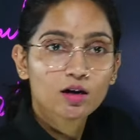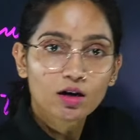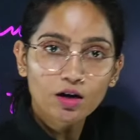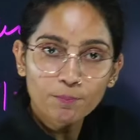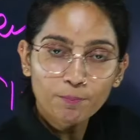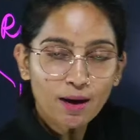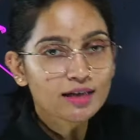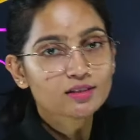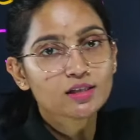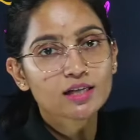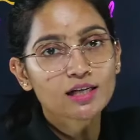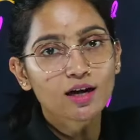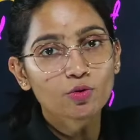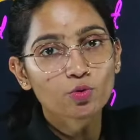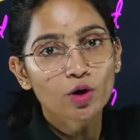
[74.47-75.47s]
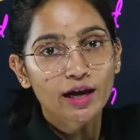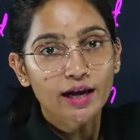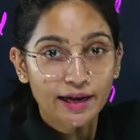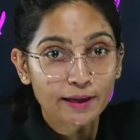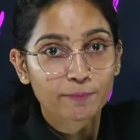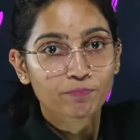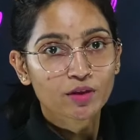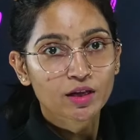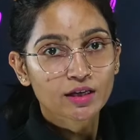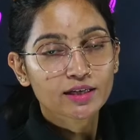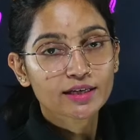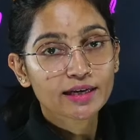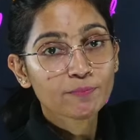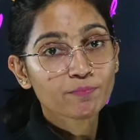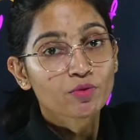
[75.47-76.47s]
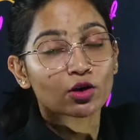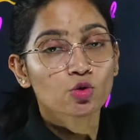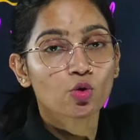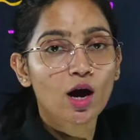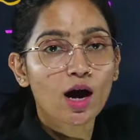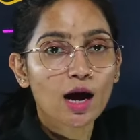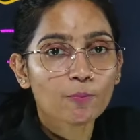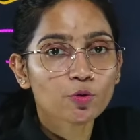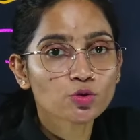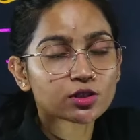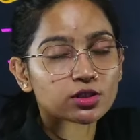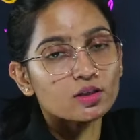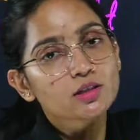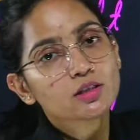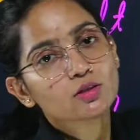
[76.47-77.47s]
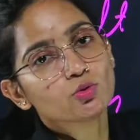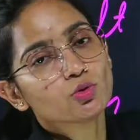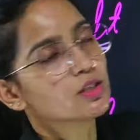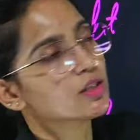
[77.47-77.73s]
पास लिखा हुआ है ठीक है तो आप उस इस, उस